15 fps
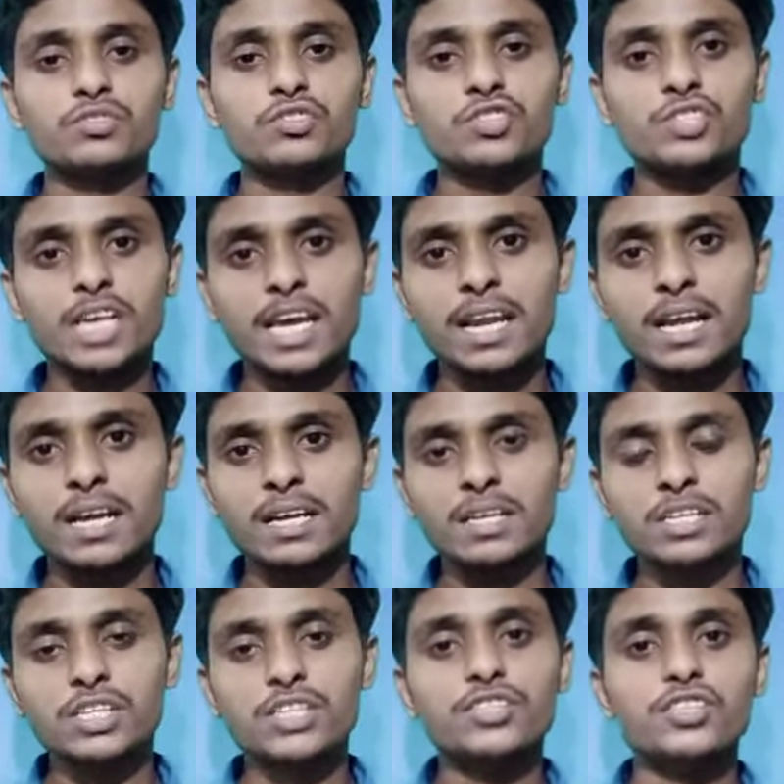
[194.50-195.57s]
चेहरा
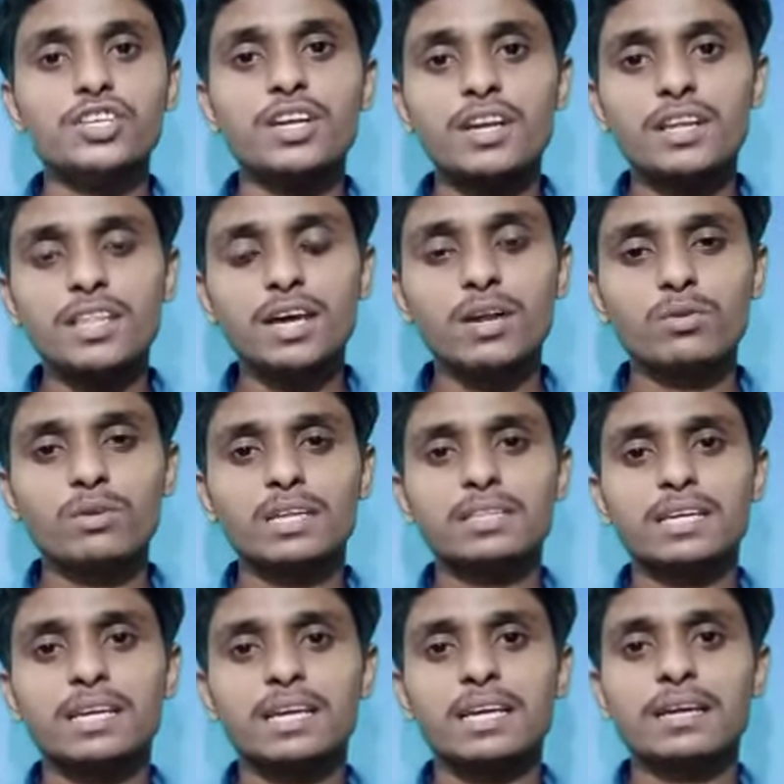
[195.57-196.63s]
झिलरेदार हो
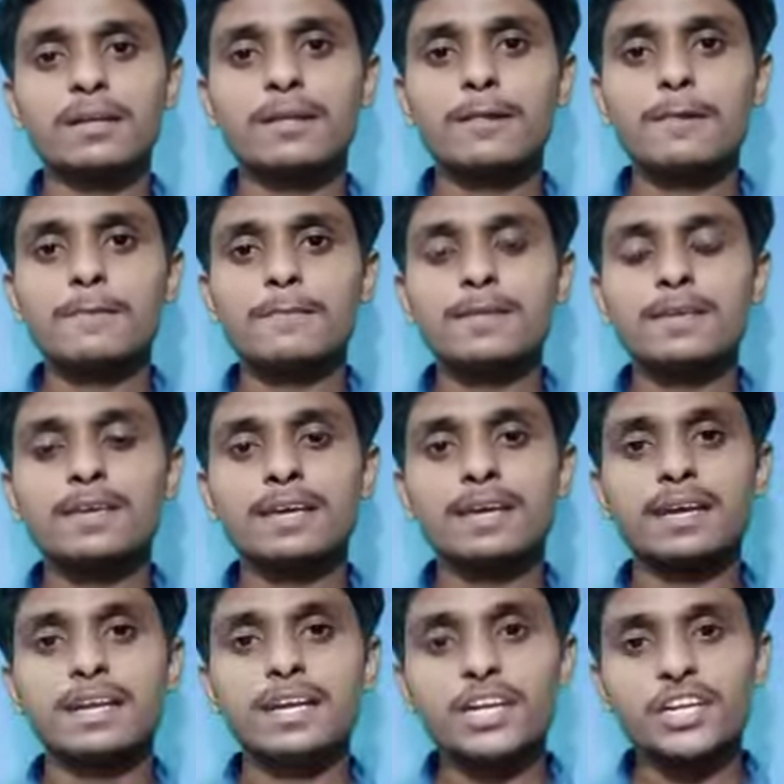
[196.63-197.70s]
जाता है ठीक है
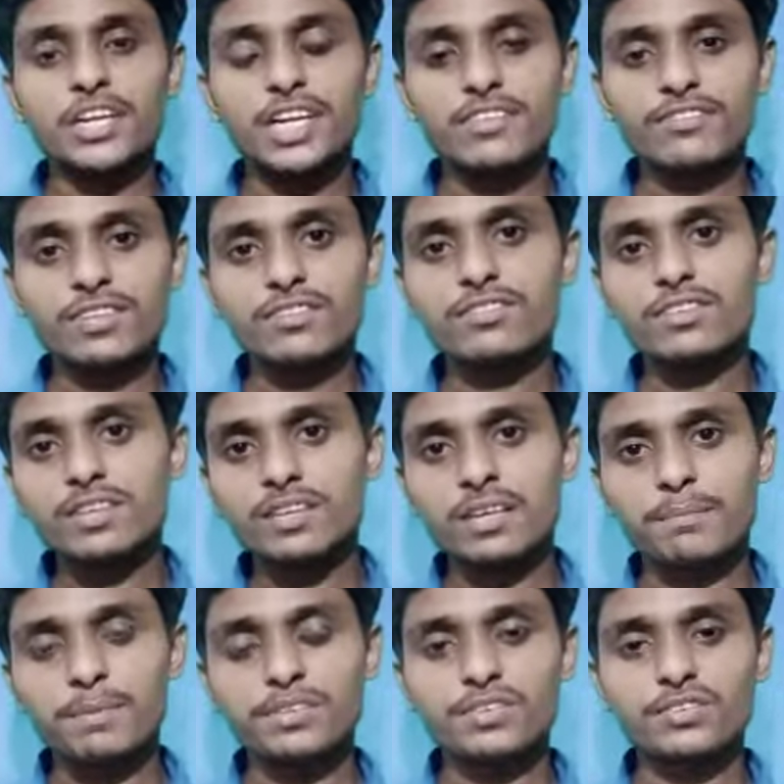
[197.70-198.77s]
टेंशन सी
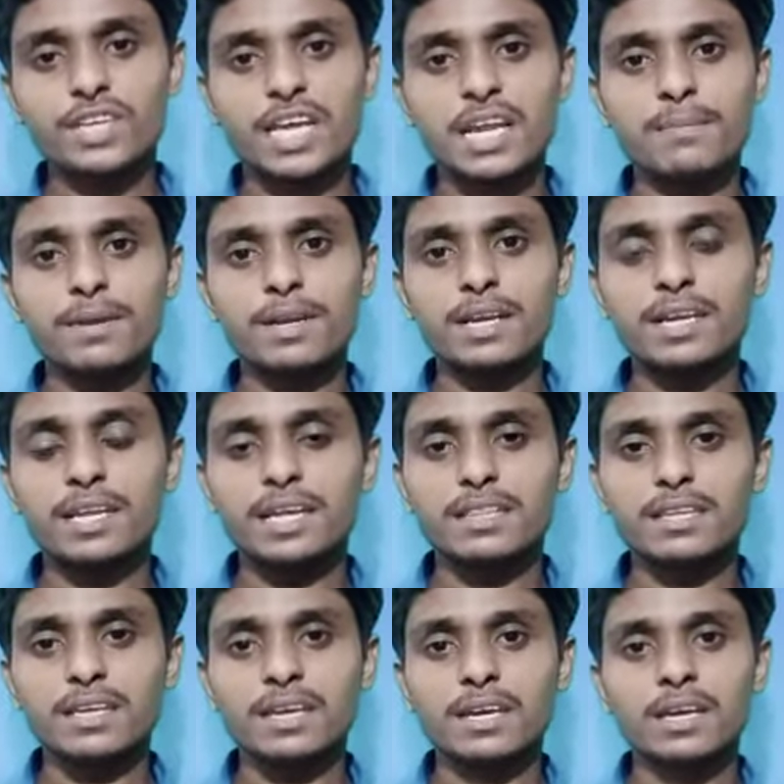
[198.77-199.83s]
हमेशा चेहरे पे लगी
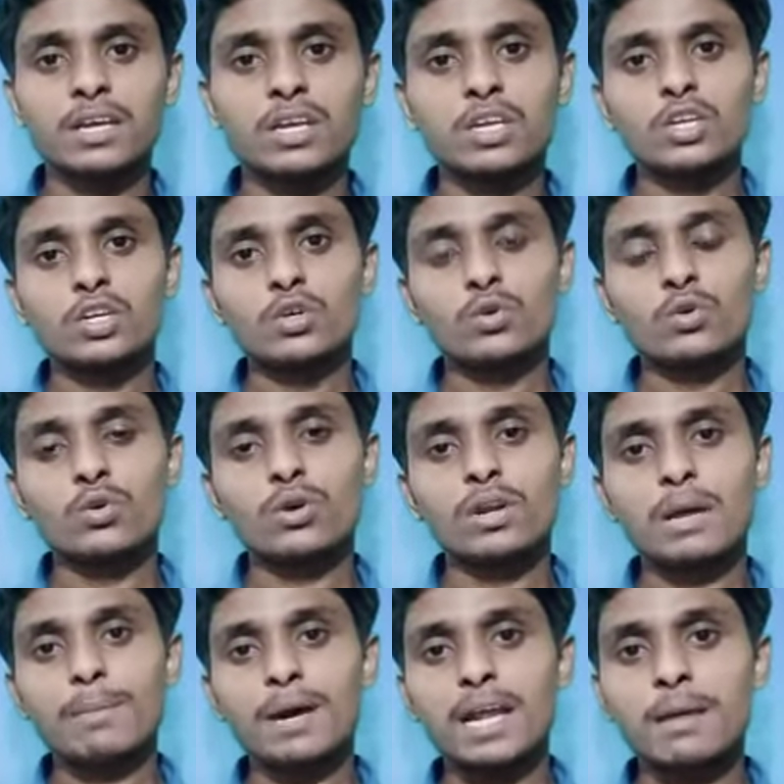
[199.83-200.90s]
रहती है और
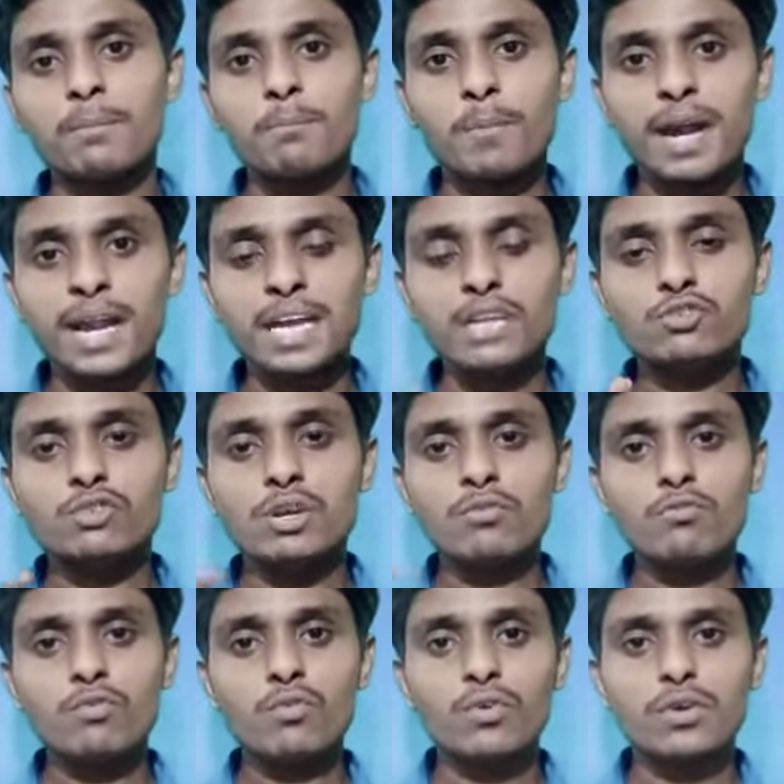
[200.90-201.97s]
हमारा माइंड जो है
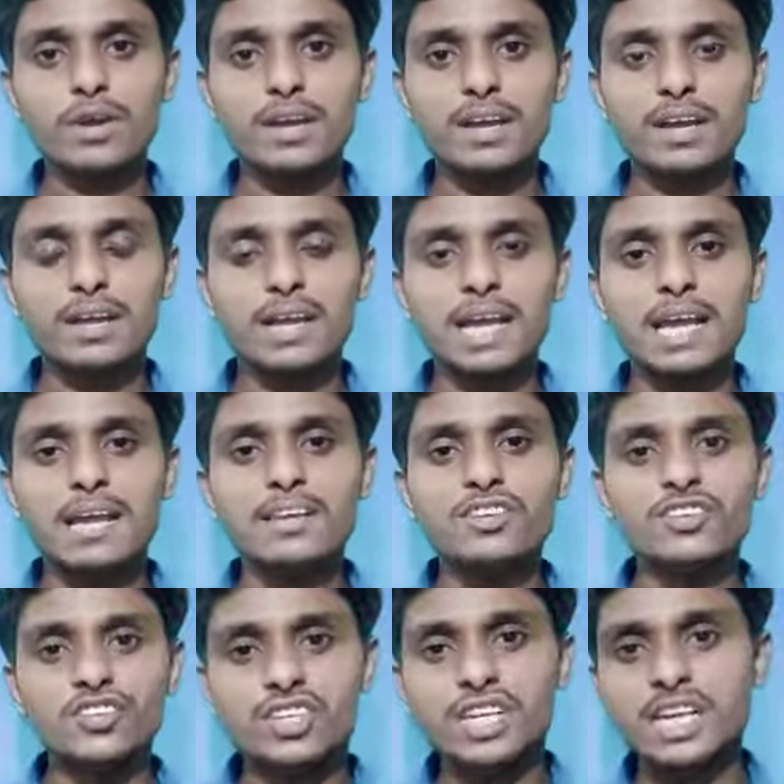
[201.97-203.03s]
वो
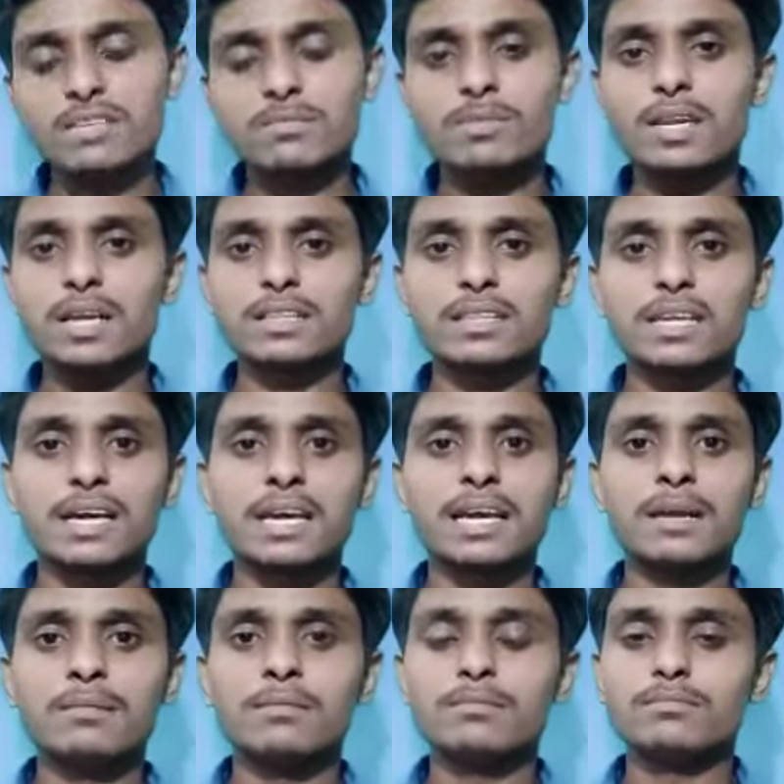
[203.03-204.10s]
स्ट्रेस में लगता है
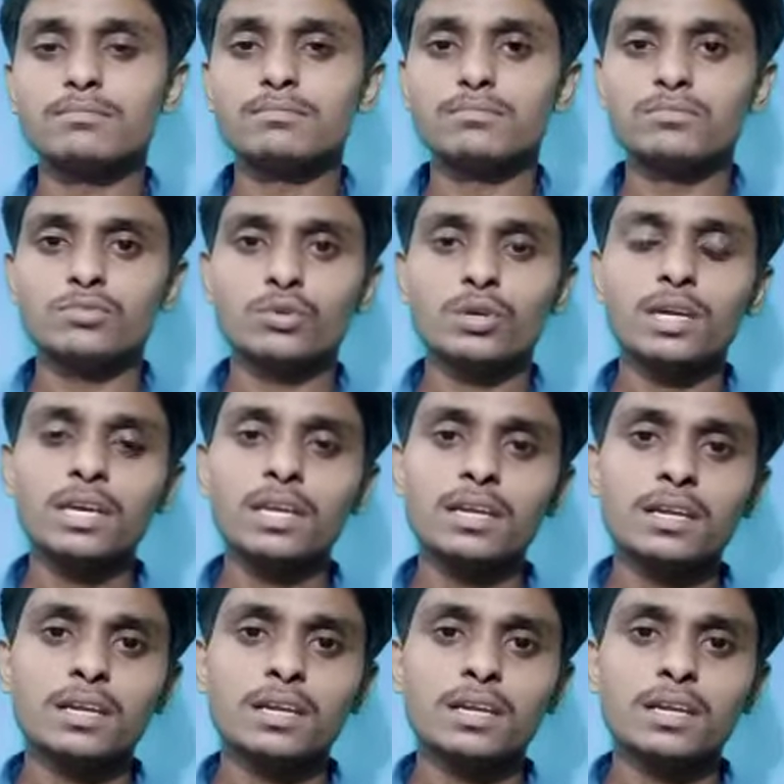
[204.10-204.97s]
क्योंकि